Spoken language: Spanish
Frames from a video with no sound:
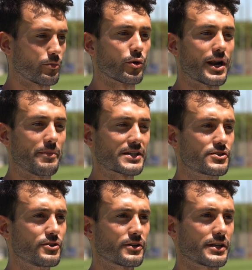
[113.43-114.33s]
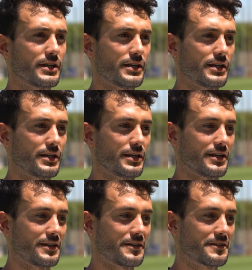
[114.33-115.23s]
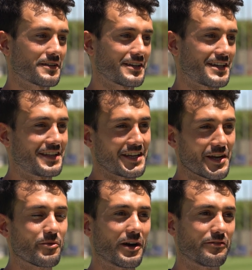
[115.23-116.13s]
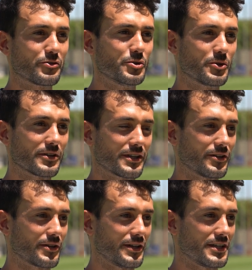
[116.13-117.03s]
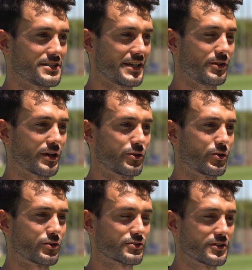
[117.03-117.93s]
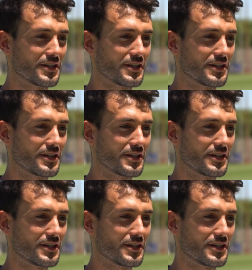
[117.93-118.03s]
por la pasión que, que tenemos al fútbol, creo que de chiquito a todos